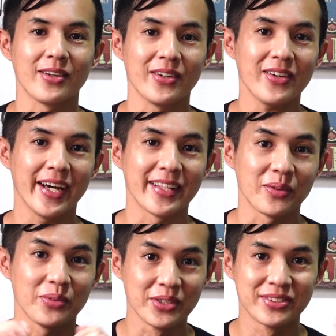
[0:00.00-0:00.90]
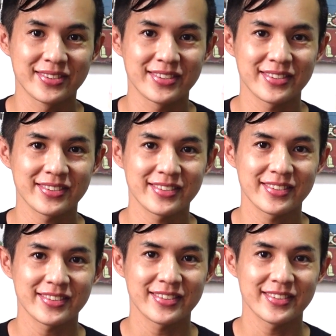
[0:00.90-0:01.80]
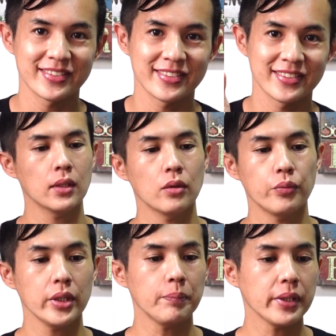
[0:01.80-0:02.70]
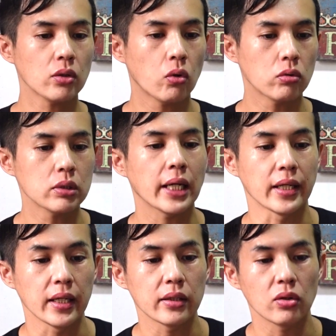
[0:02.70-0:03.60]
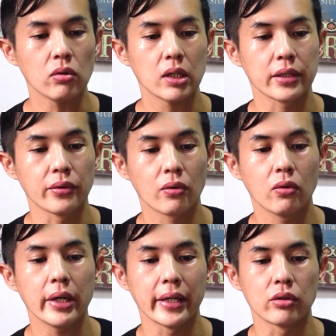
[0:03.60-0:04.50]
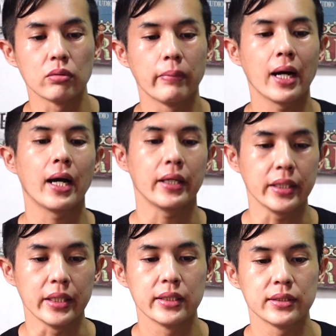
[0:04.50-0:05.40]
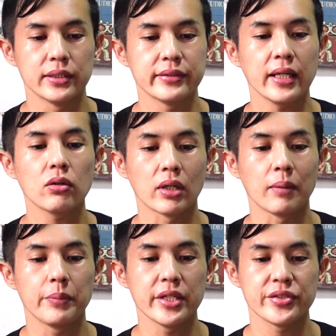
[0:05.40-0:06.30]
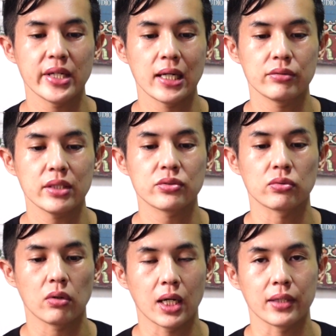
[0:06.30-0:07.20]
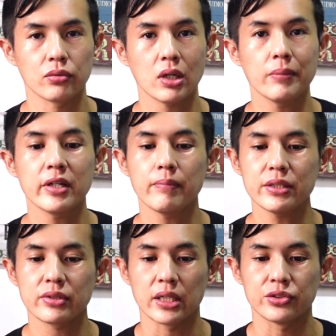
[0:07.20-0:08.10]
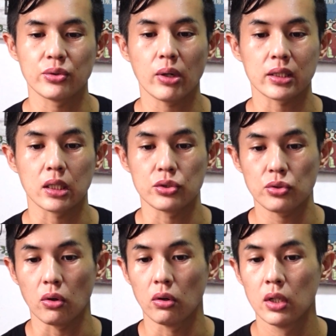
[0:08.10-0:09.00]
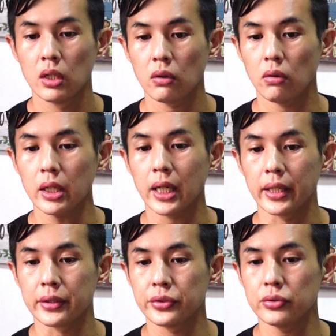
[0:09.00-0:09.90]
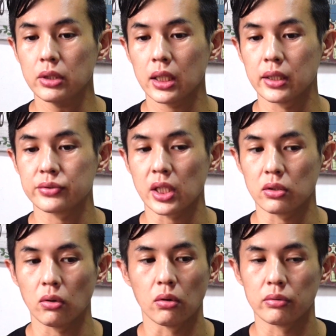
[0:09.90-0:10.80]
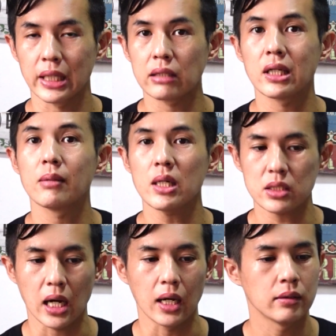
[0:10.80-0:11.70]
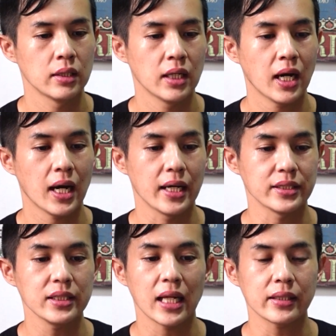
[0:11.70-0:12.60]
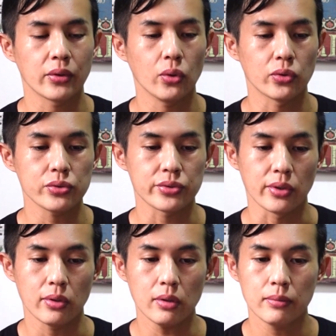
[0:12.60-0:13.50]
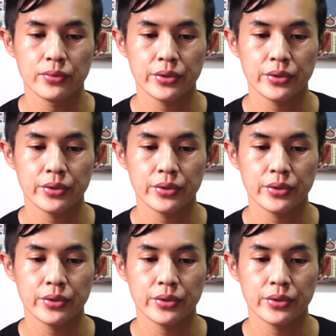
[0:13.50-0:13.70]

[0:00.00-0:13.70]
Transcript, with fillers: 今日の As a News。フィリピン国内でね、どっか旅行へ行く場合、事前のね、PCR テストとかトラベルパスが必要やったでしょう。これがね、急なんですけど、なくなりました。廃止になったようですよ。